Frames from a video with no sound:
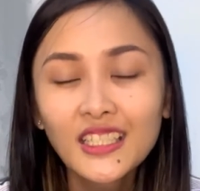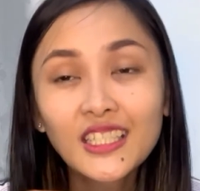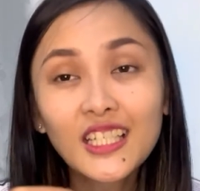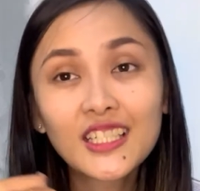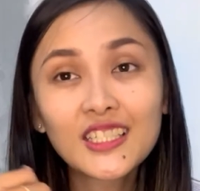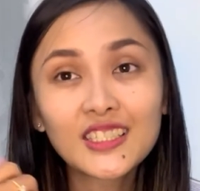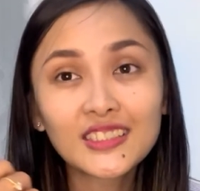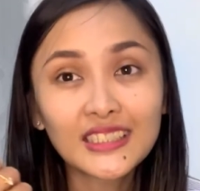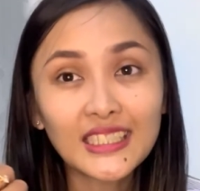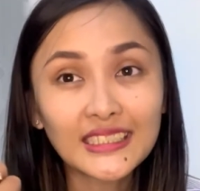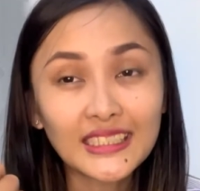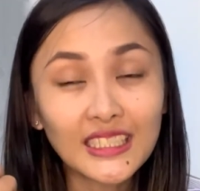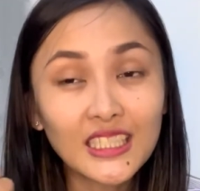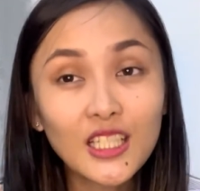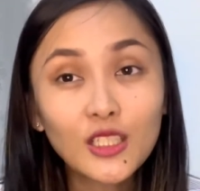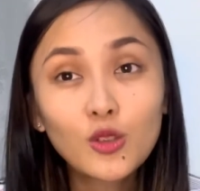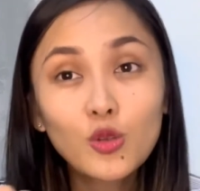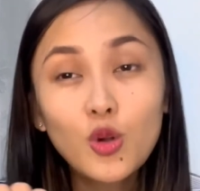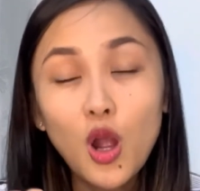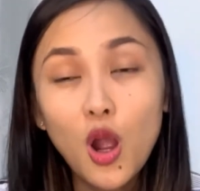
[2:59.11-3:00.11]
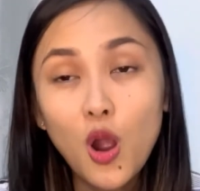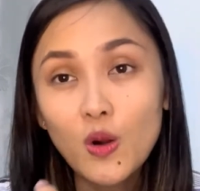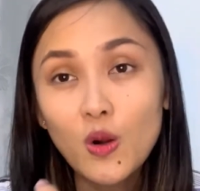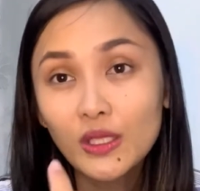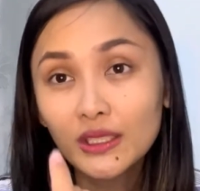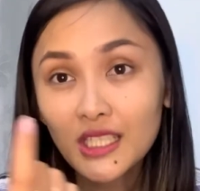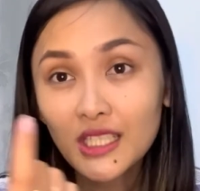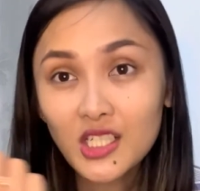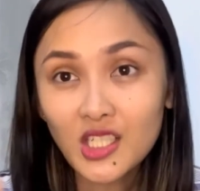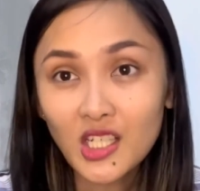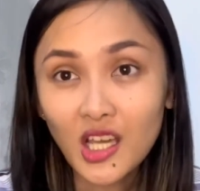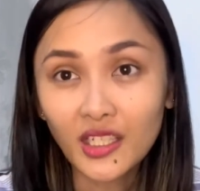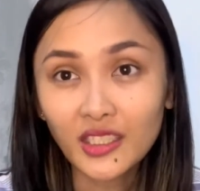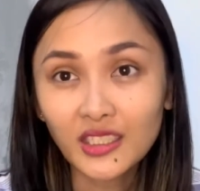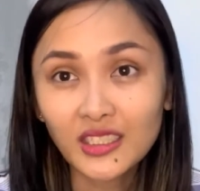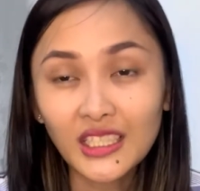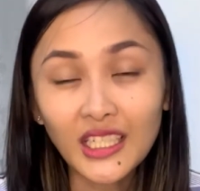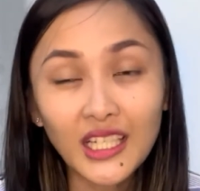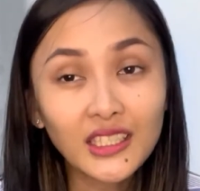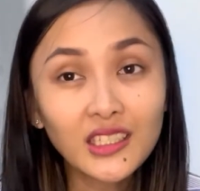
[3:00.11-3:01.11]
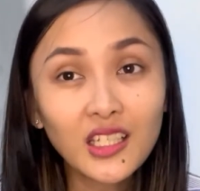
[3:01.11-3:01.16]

thì người ta sẽ lên google người ta search những cái